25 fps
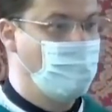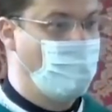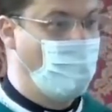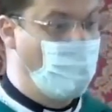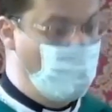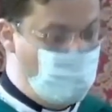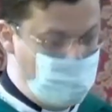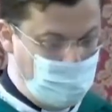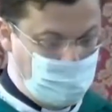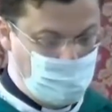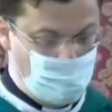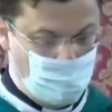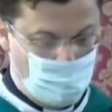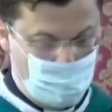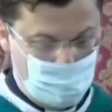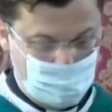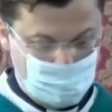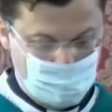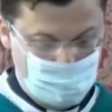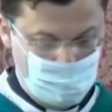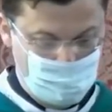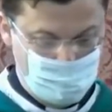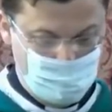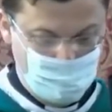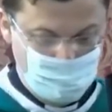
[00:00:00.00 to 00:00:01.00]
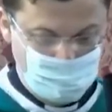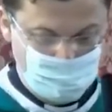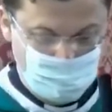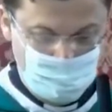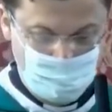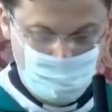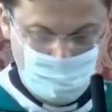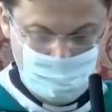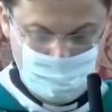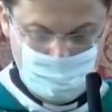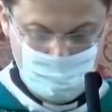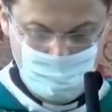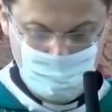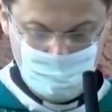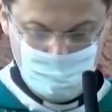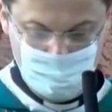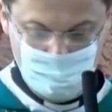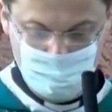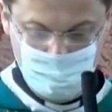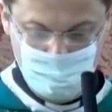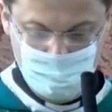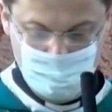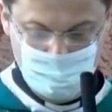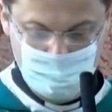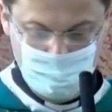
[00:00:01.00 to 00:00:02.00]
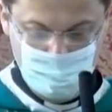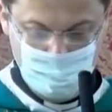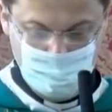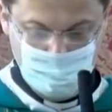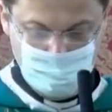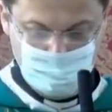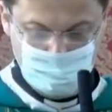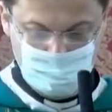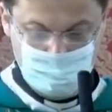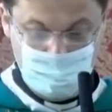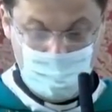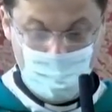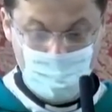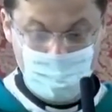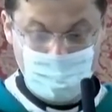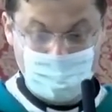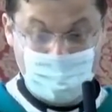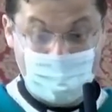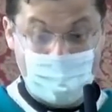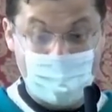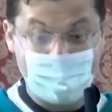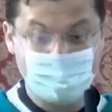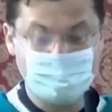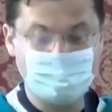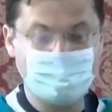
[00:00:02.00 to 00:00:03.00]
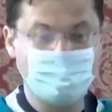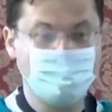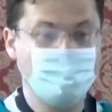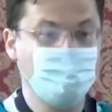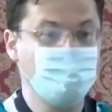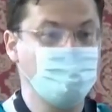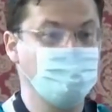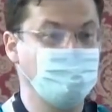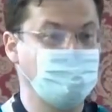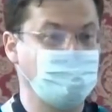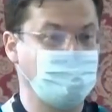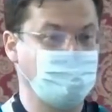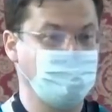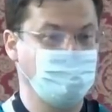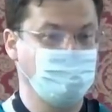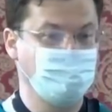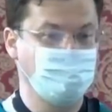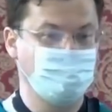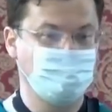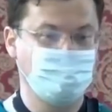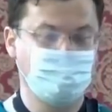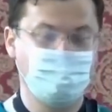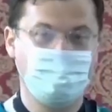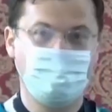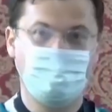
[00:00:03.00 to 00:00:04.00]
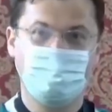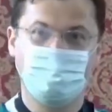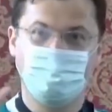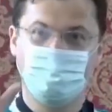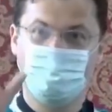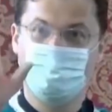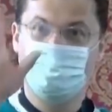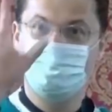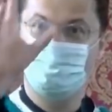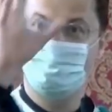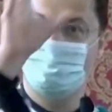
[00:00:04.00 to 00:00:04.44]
Ou melhor, depois da Eucaristia, Deus dá uma graça muito grande do